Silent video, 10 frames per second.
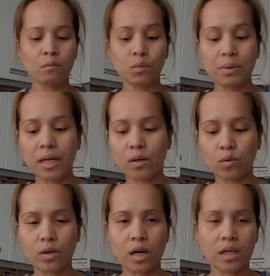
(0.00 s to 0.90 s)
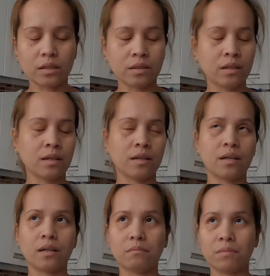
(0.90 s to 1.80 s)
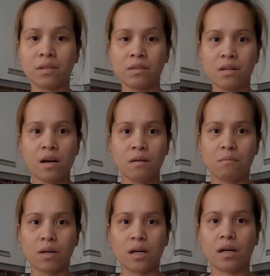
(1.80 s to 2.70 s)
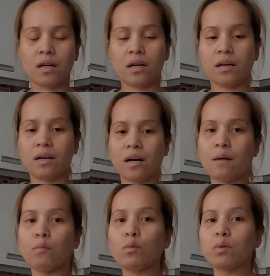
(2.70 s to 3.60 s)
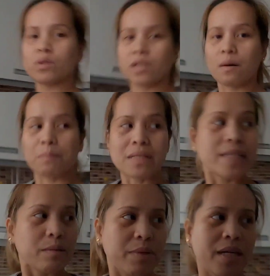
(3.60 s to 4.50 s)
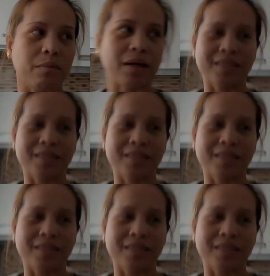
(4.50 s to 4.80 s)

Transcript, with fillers: Pumili ako ng um, mga abubot sa Pansit Mickey ba?